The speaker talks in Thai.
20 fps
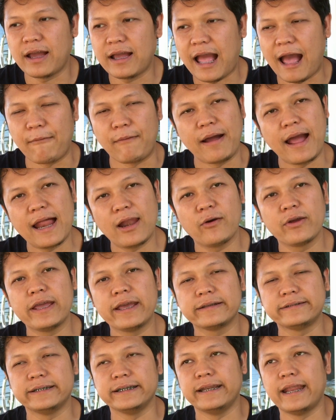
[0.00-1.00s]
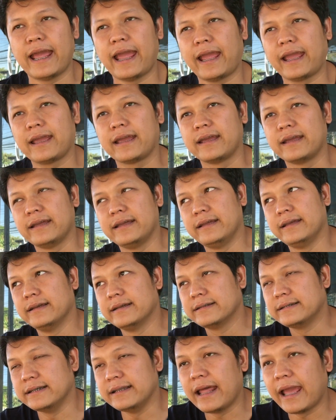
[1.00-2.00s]
วะขับ 500x สีแดง
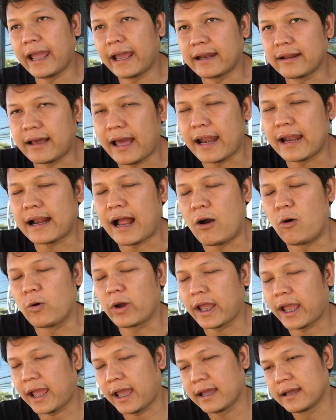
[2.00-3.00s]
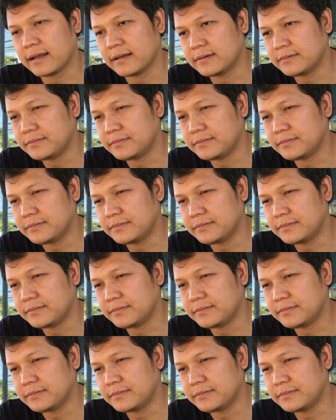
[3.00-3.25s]
สีแดงนะคันเก่าแก